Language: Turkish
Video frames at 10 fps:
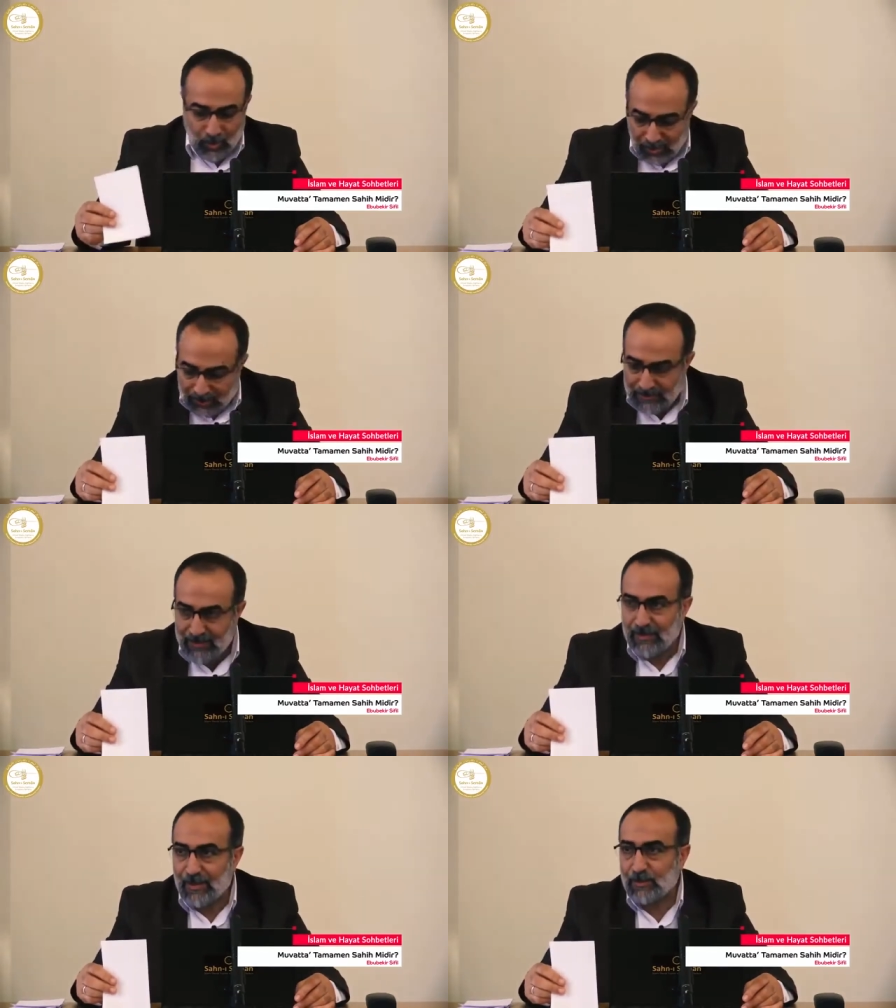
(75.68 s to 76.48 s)

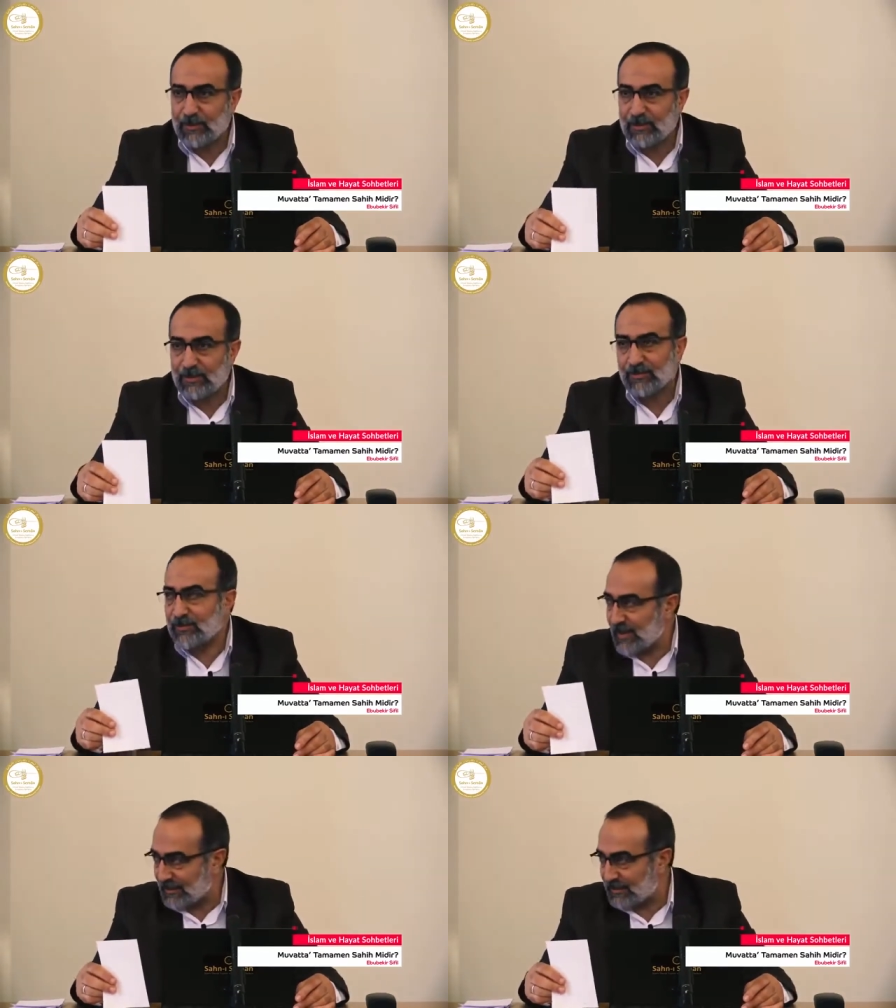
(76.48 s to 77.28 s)
Bukhari'de var mıdır?
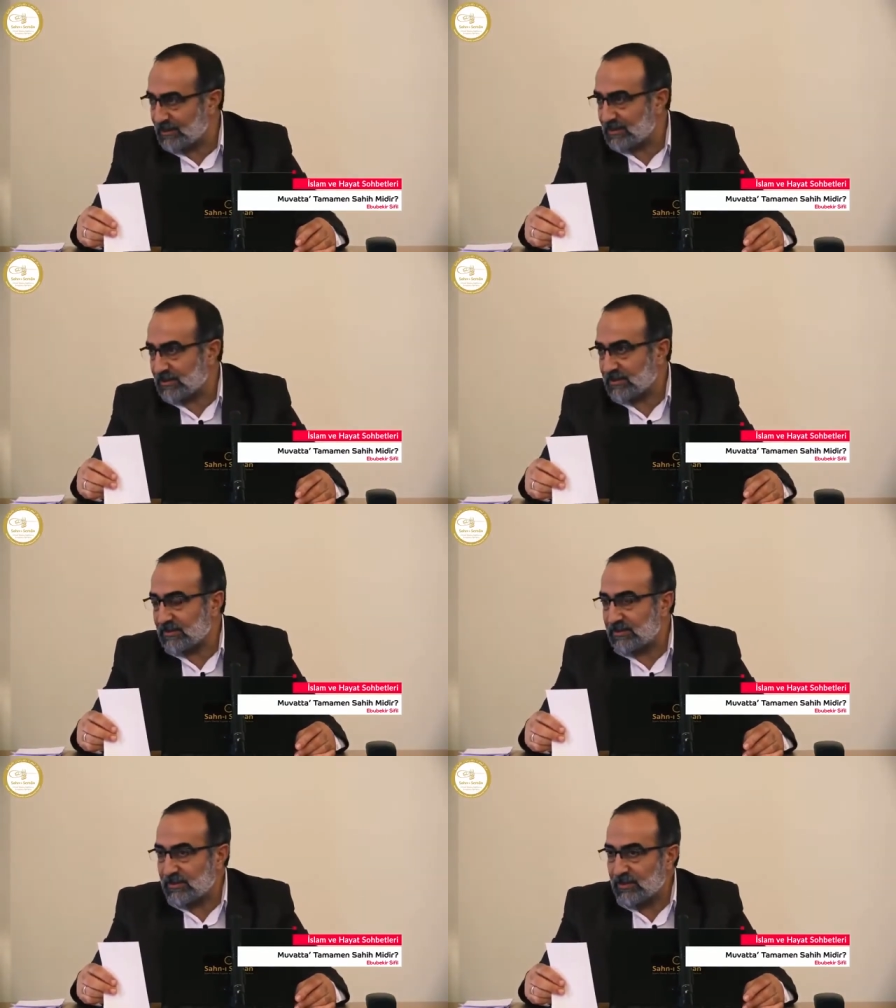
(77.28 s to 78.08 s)
Vardır.
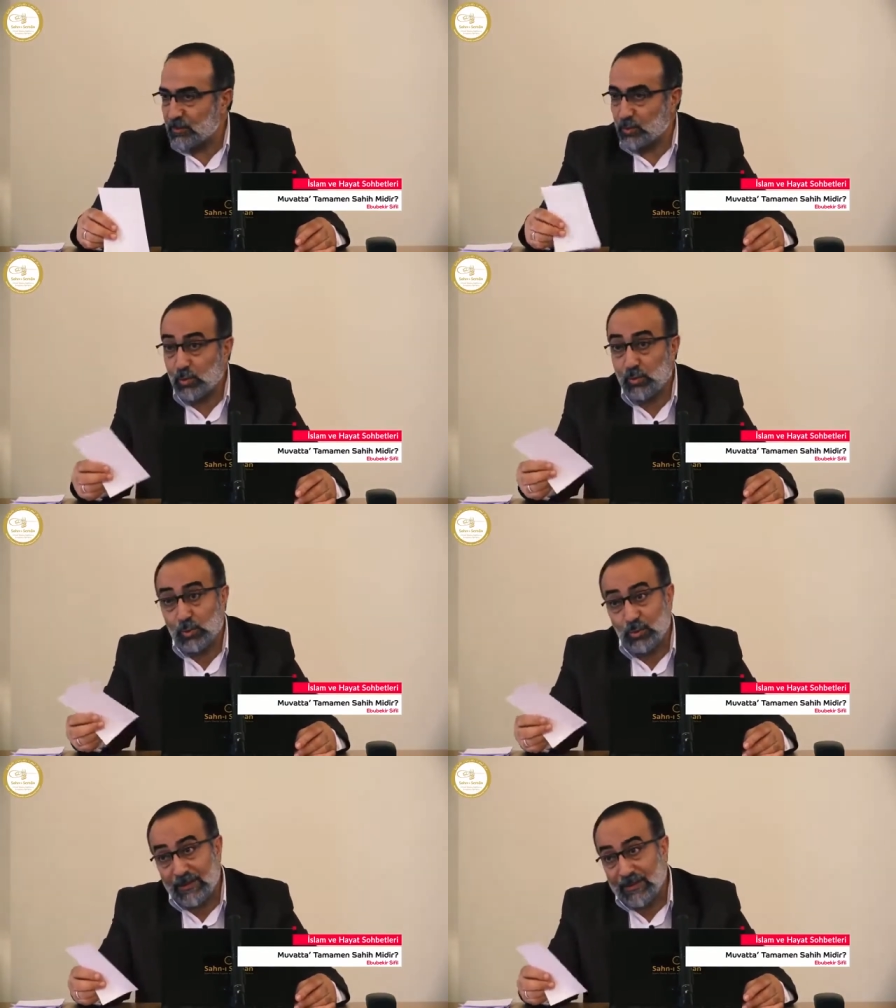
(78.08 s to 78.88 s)

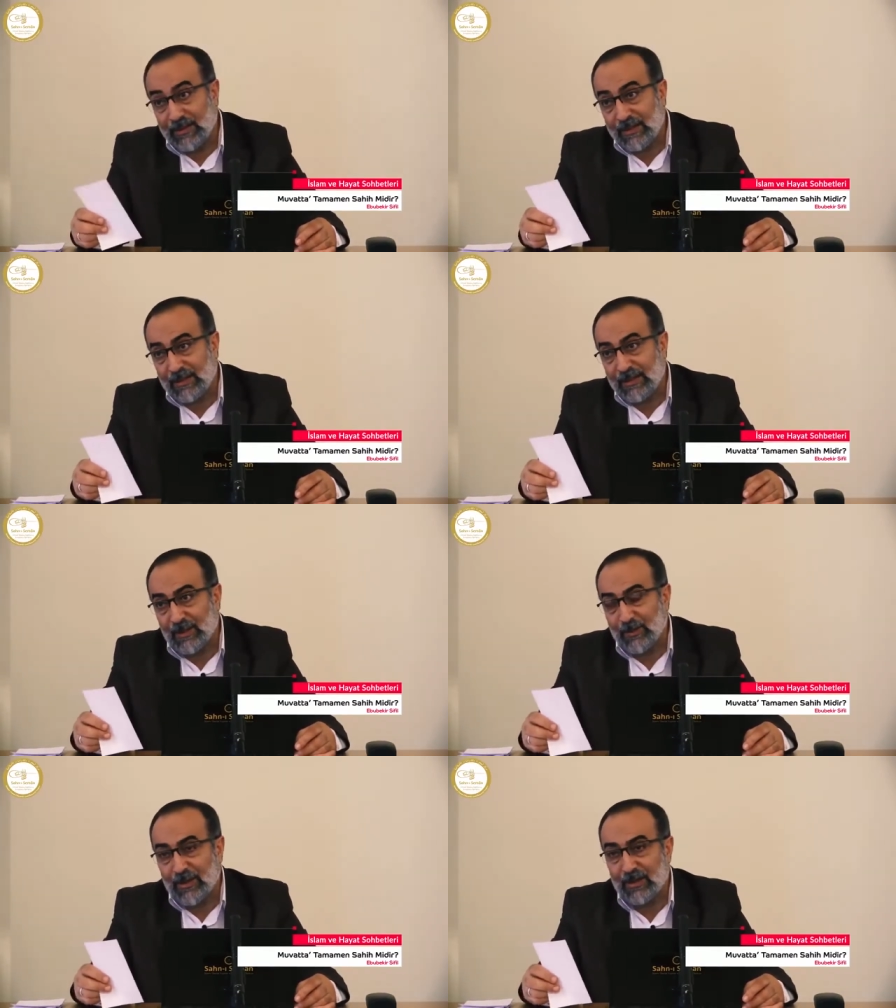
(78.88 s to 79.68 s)
Usulde değil
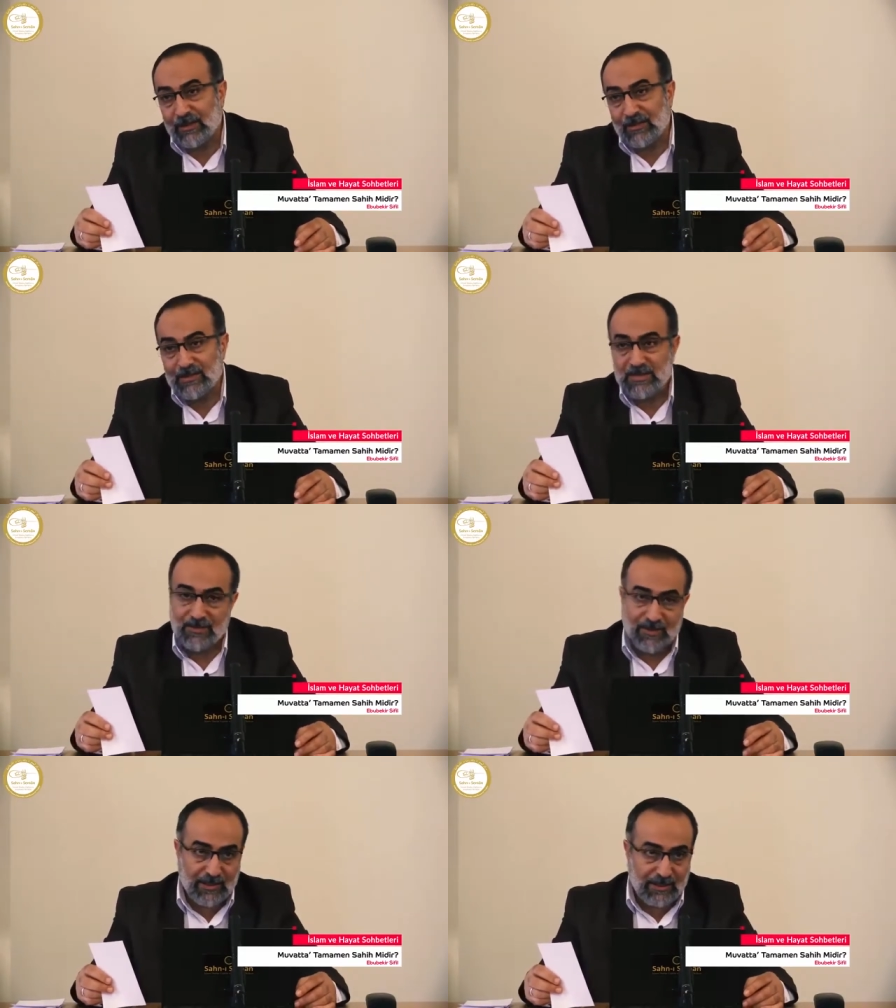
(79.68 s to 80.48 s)
ama
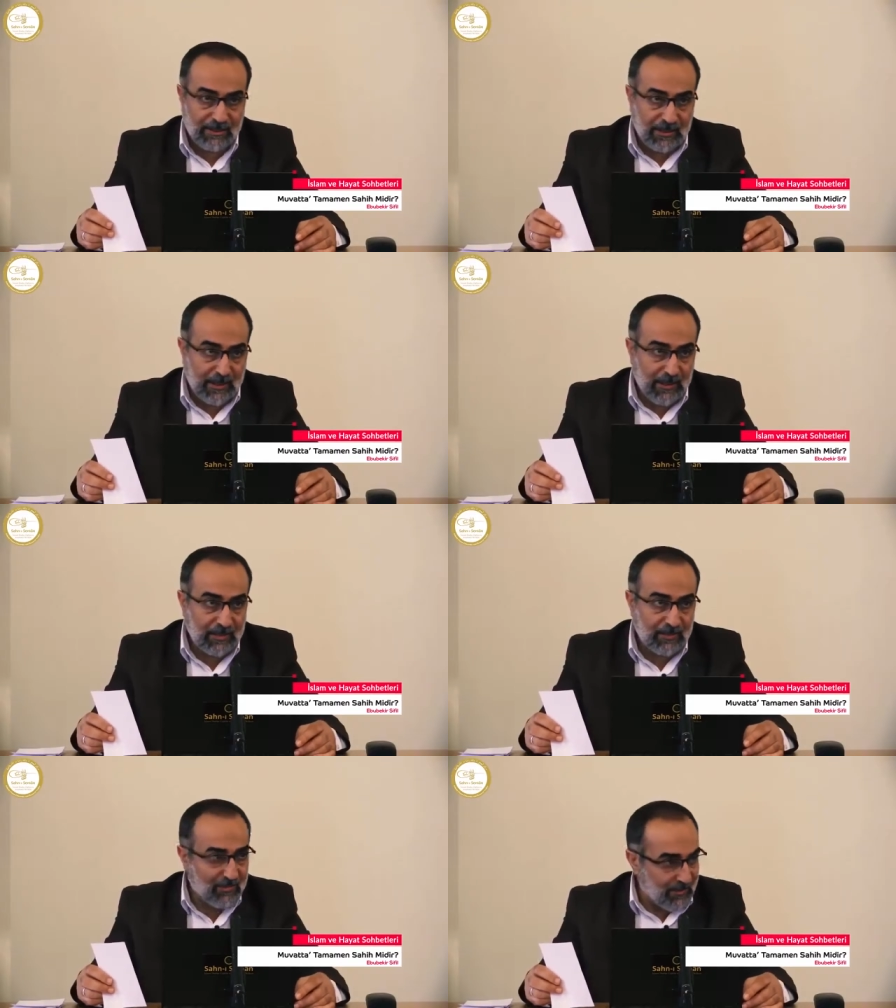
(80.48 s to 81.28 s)

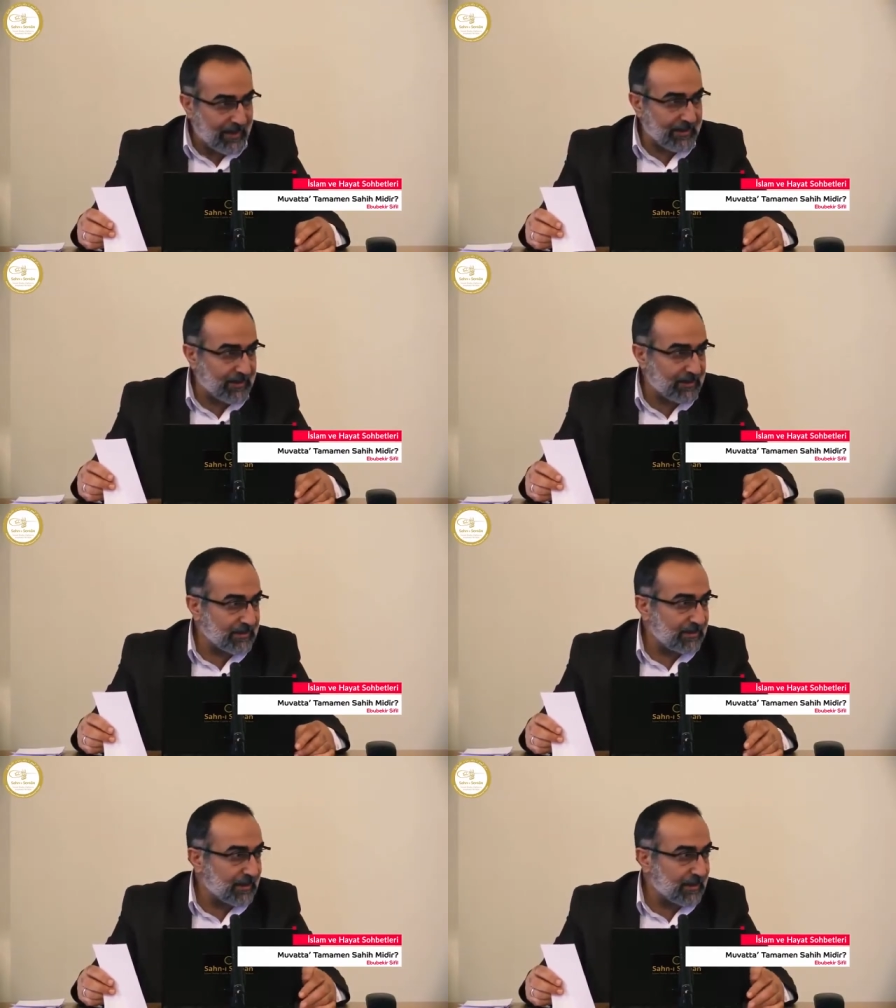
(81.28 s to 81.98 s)
şevahitte vardır.